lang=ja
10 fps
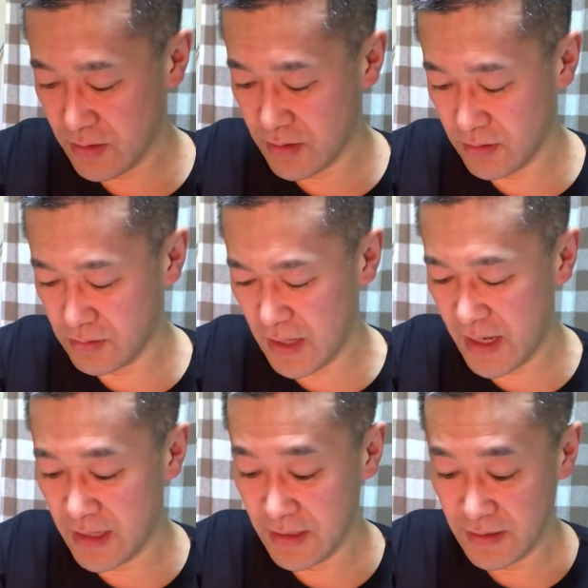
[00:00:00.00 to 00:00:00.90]
とう
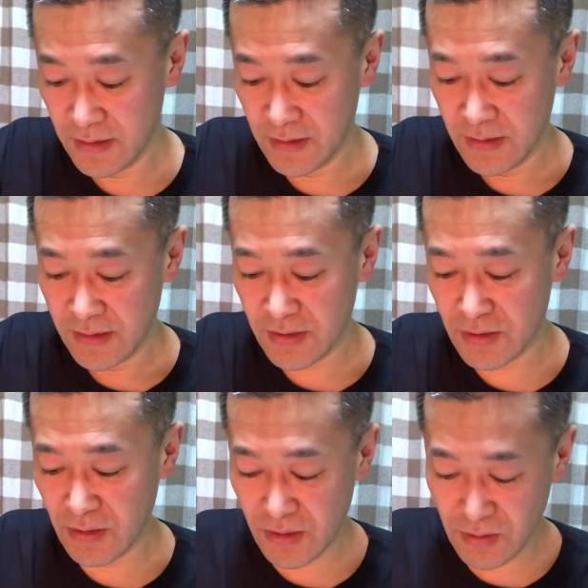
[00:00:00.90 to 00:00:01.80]
わ
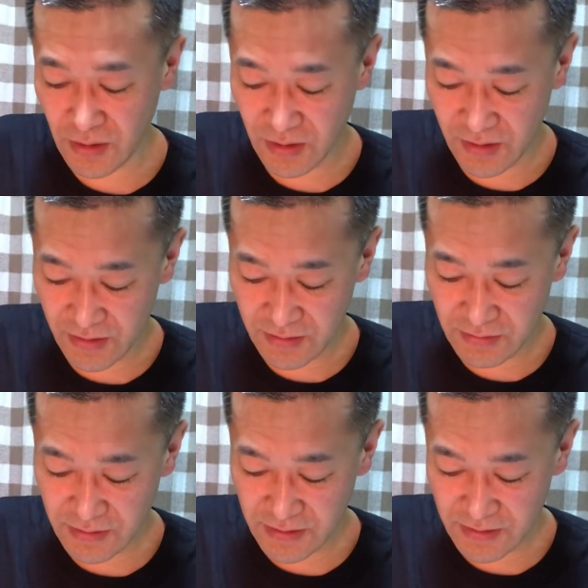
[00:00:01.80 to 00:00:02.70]
すごいこの
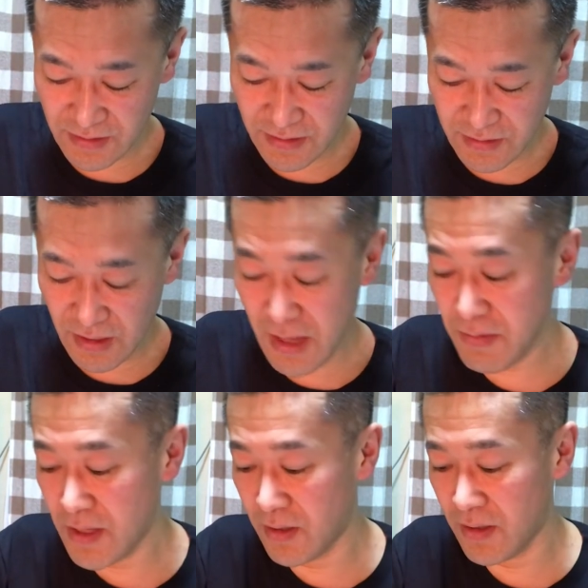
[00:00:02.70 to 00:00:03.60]
うわこれ
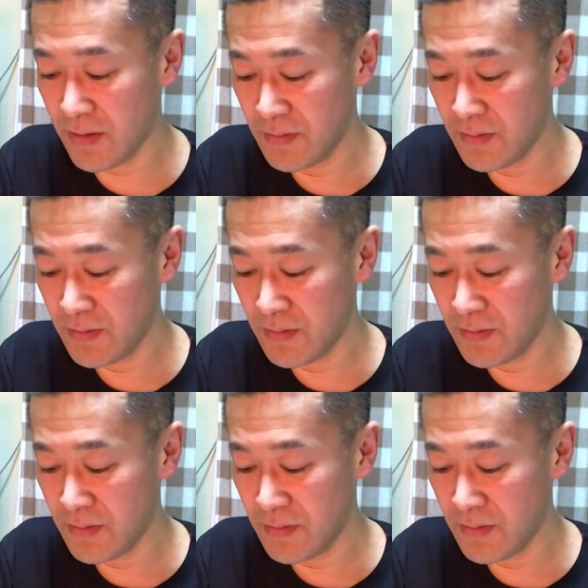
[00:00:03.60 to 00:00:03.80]
エビの